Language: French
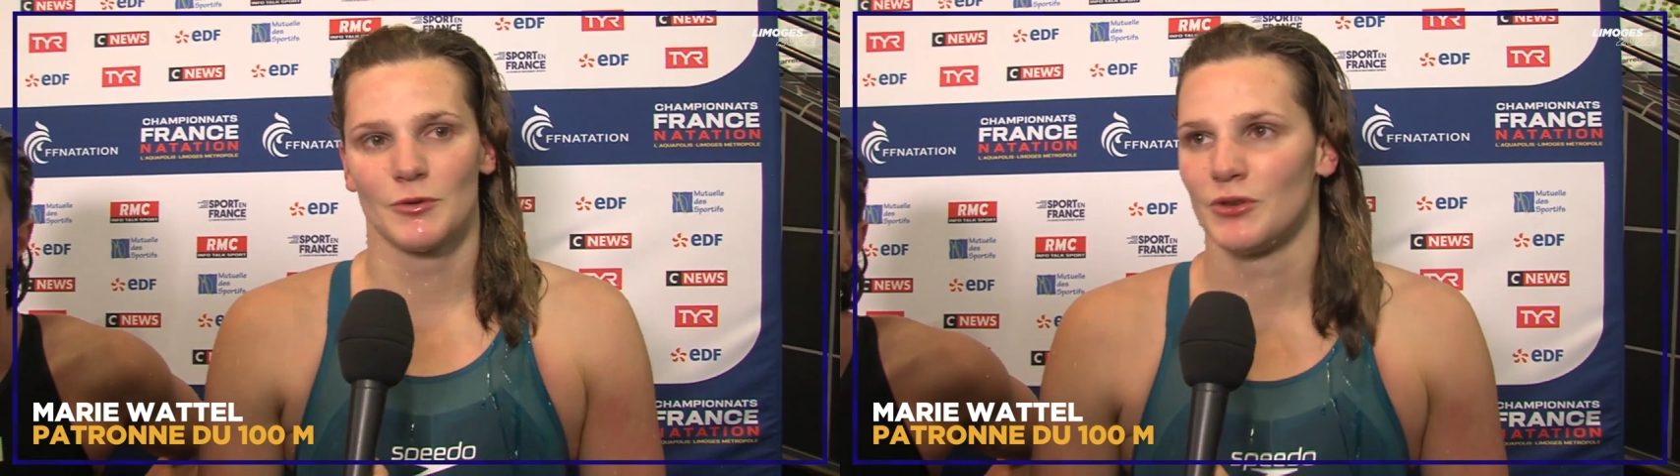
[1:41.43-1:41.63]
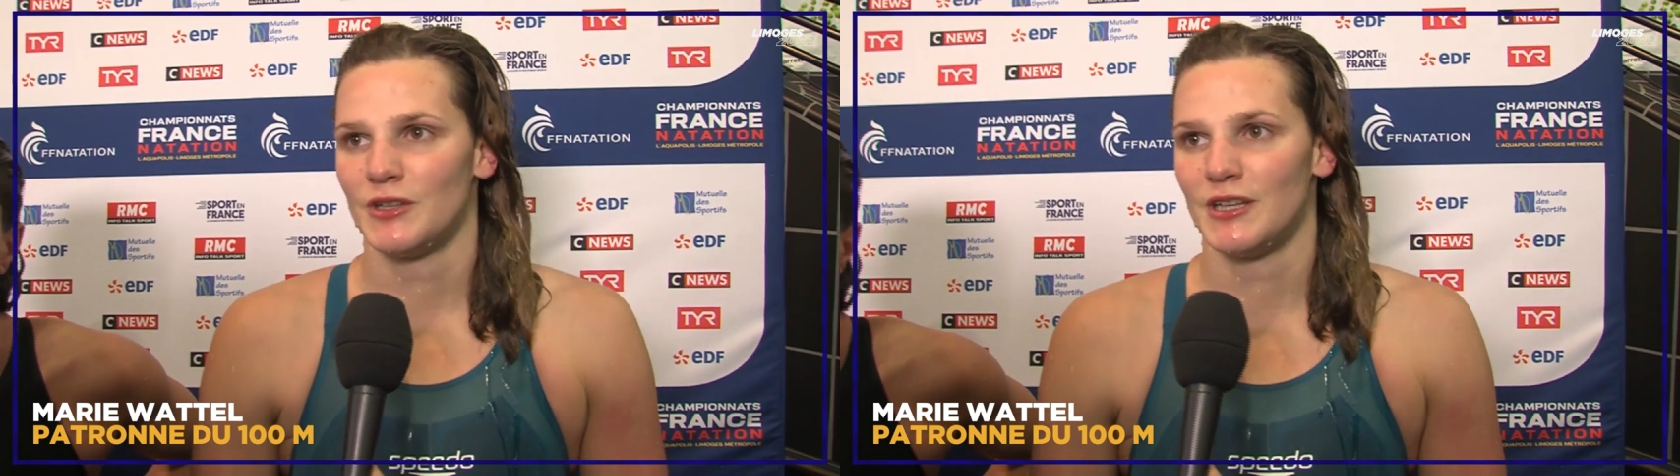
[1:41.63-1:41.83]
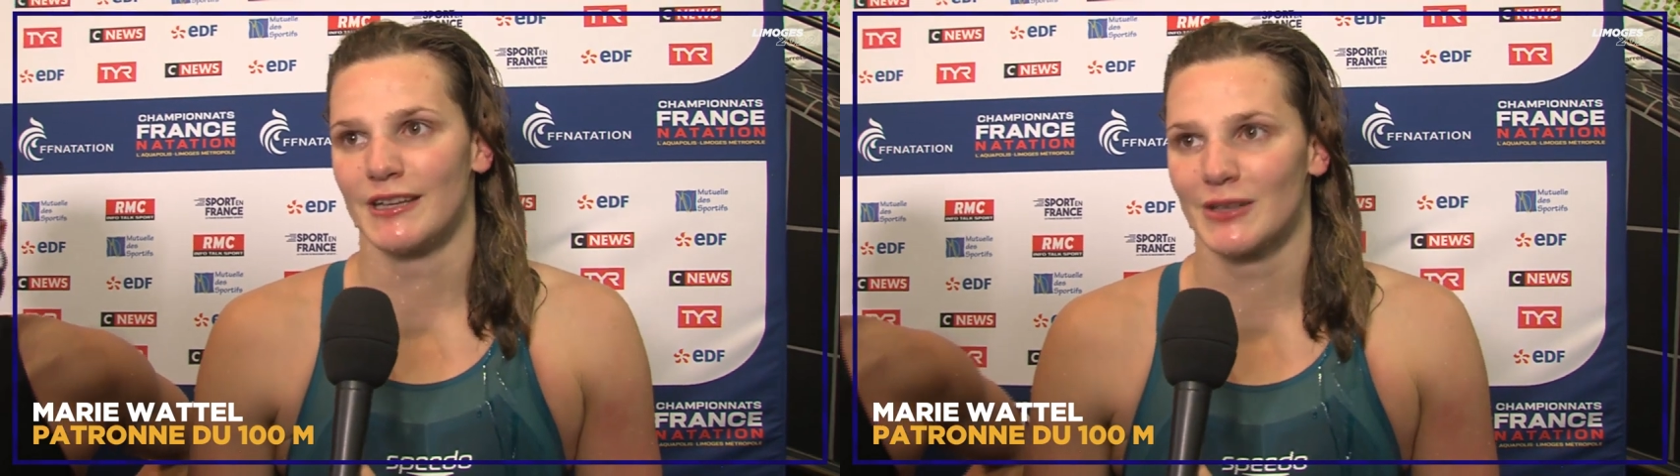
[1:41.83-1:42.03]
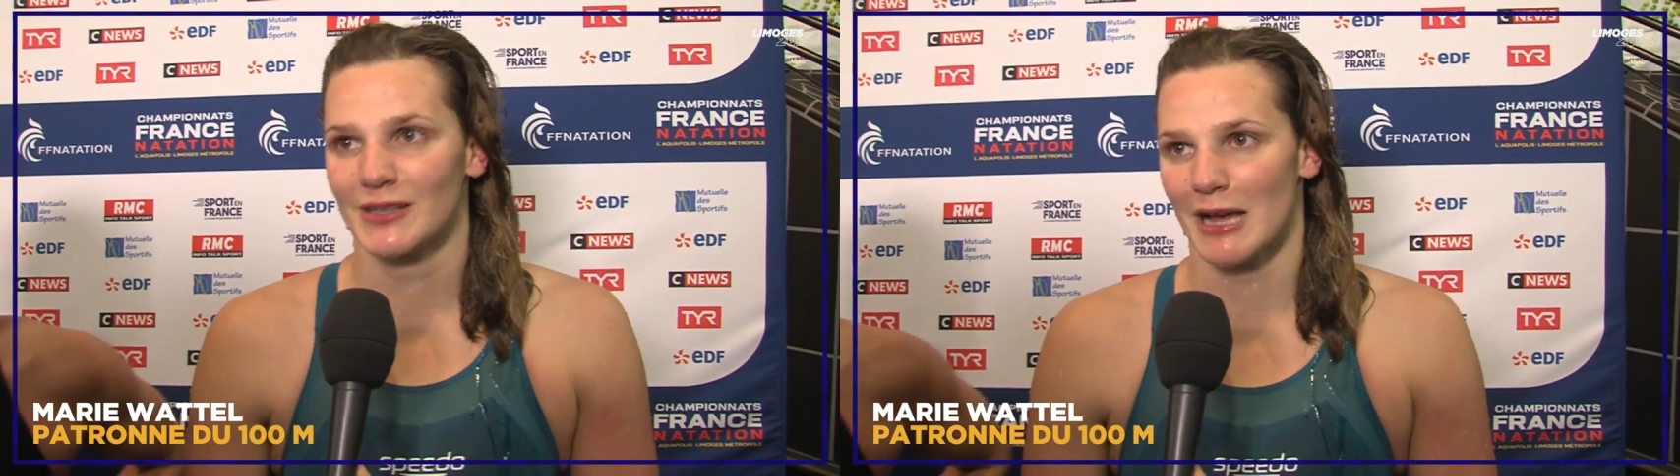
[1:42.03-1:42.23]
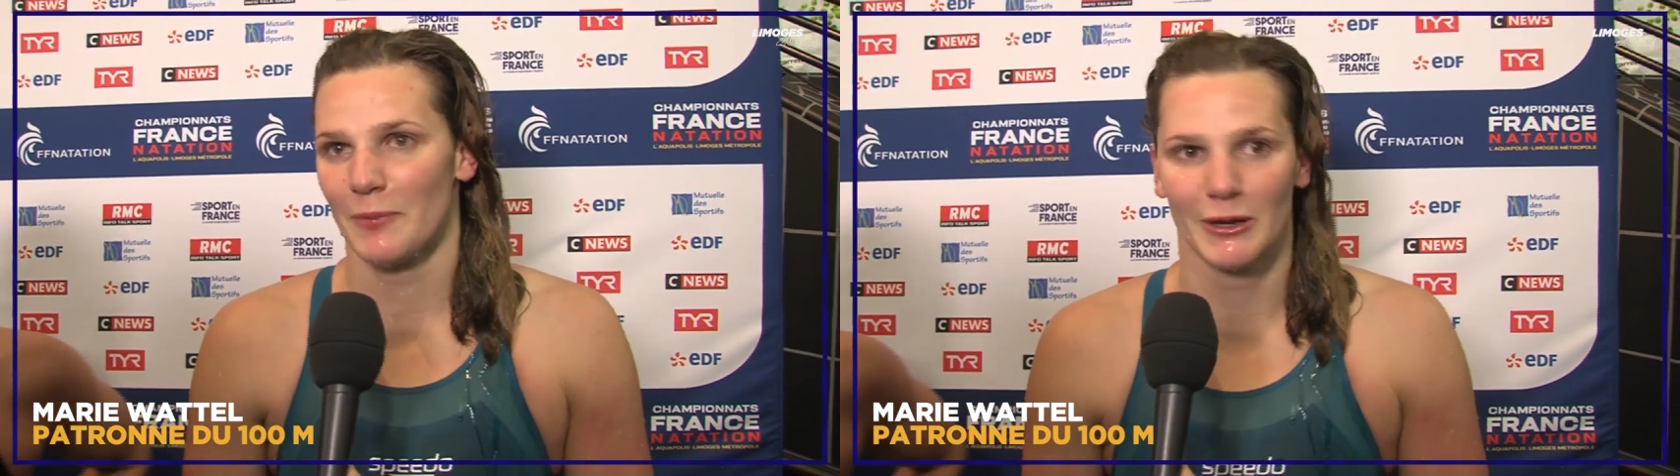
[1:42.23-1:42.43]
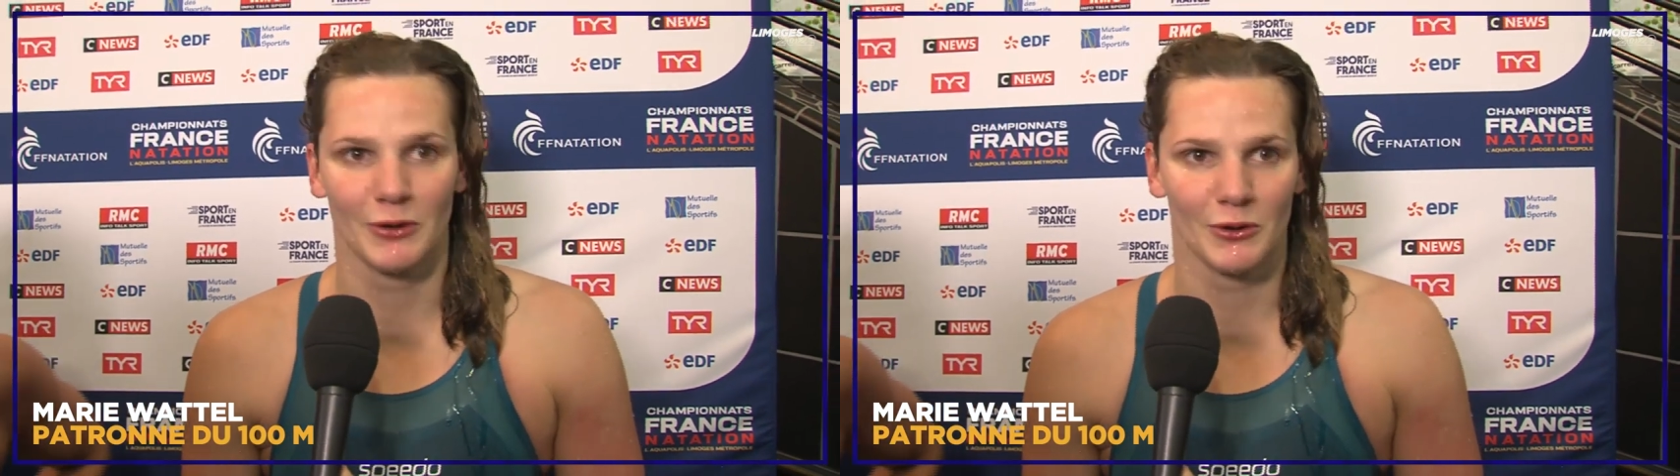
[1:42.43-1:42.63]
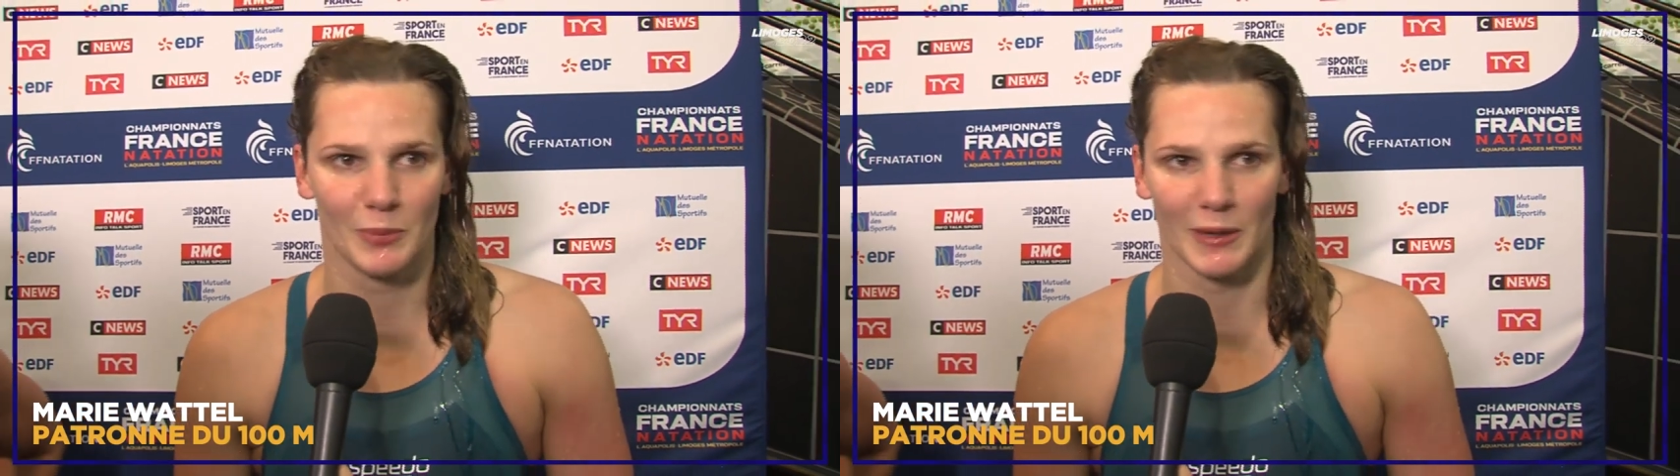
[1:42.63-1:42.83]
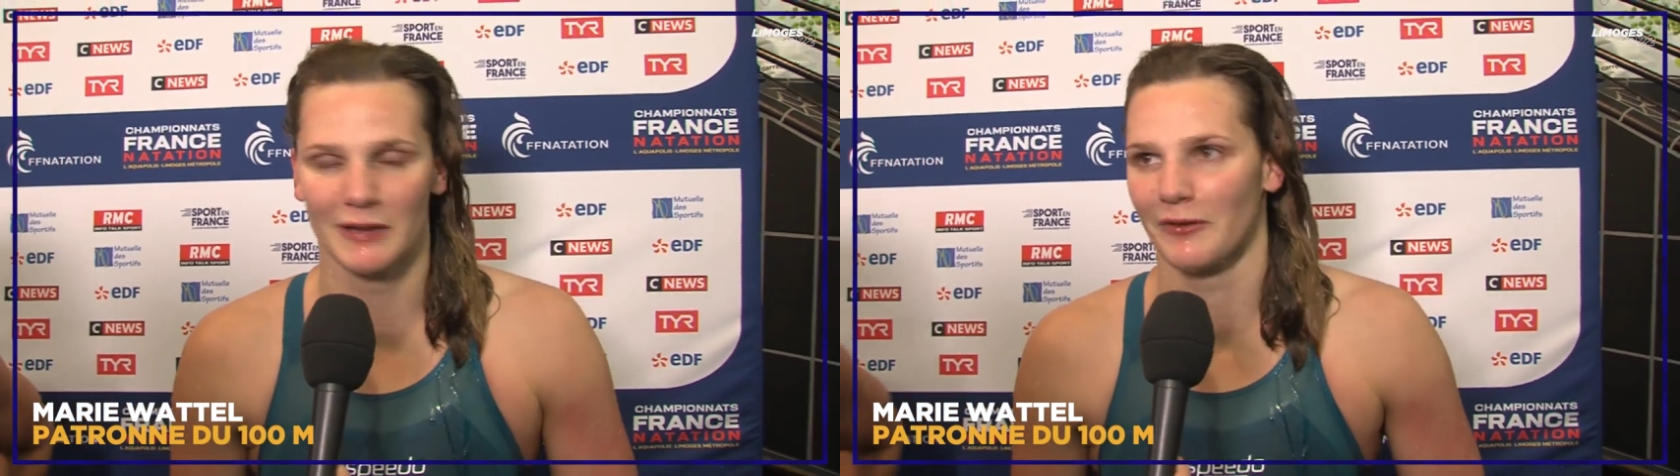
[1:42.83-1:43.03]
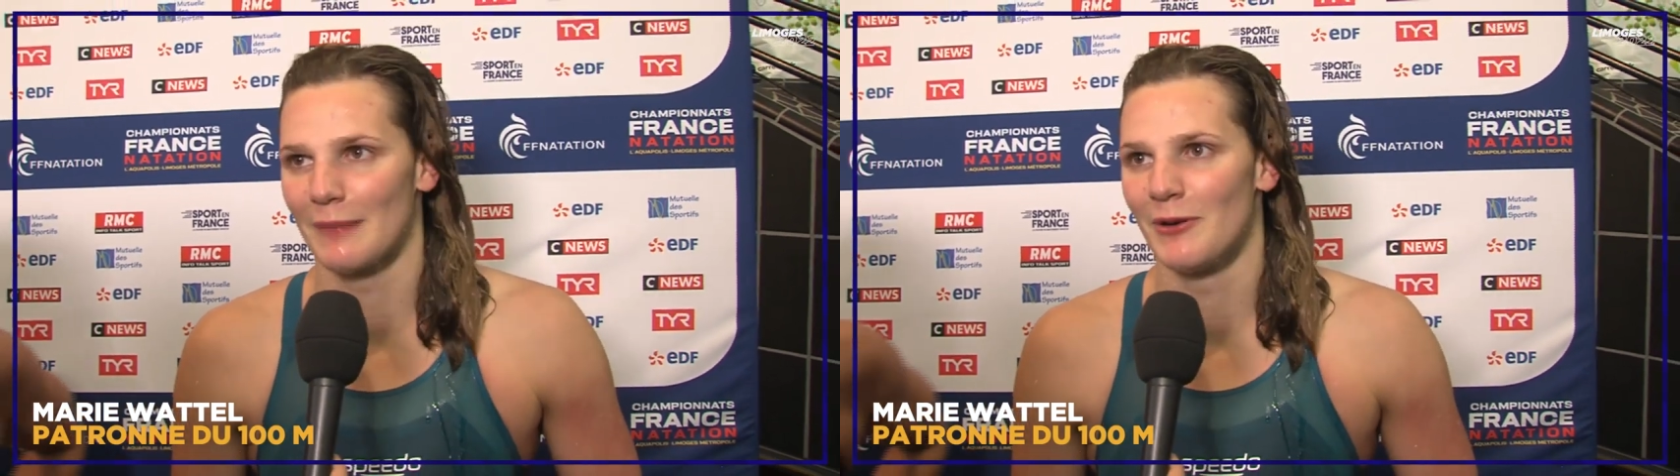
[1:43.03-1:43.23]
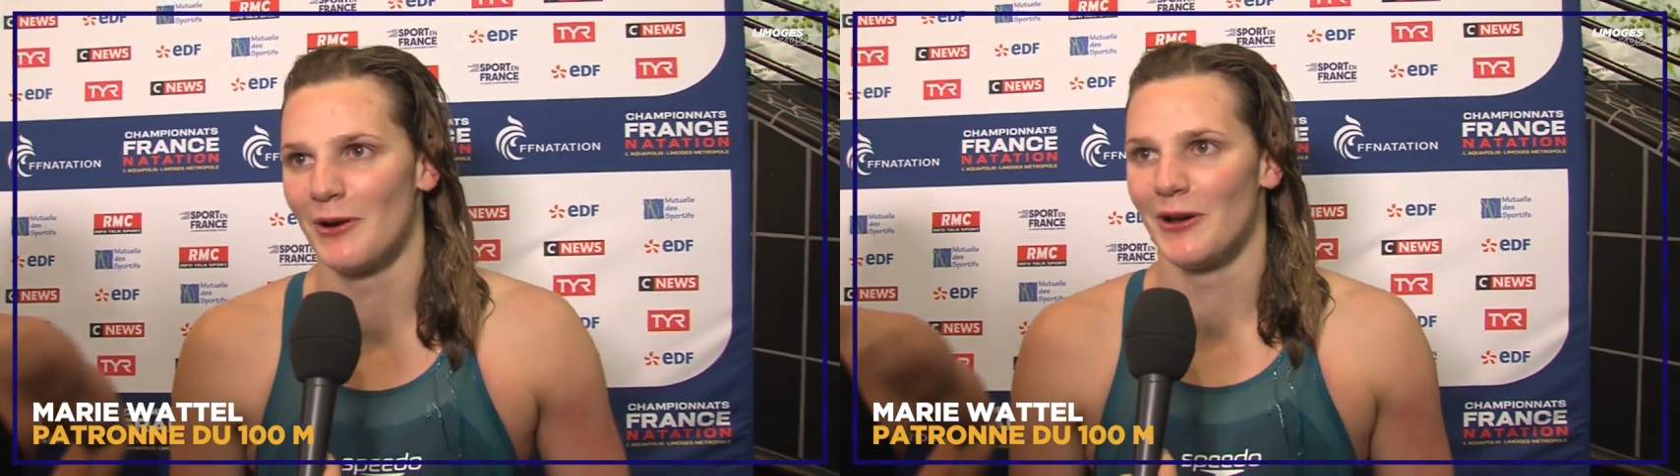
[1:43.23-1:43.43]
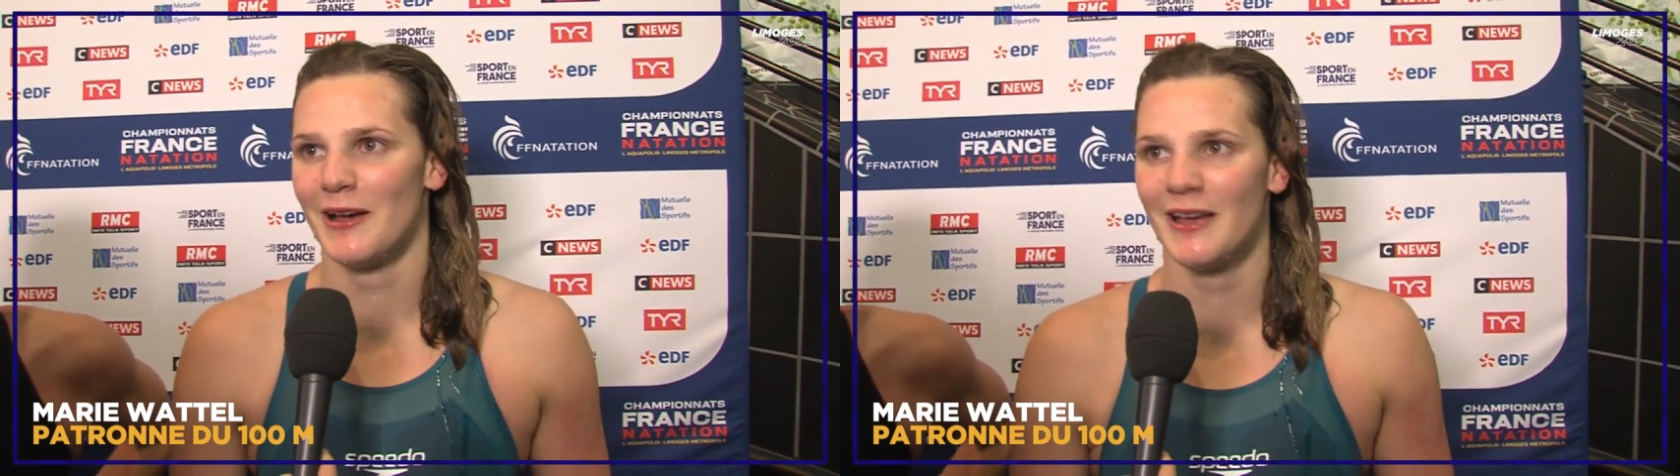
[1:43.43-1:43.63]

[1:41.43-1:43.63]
je me suis dit, est-ce que ça va pas être une compète vraiment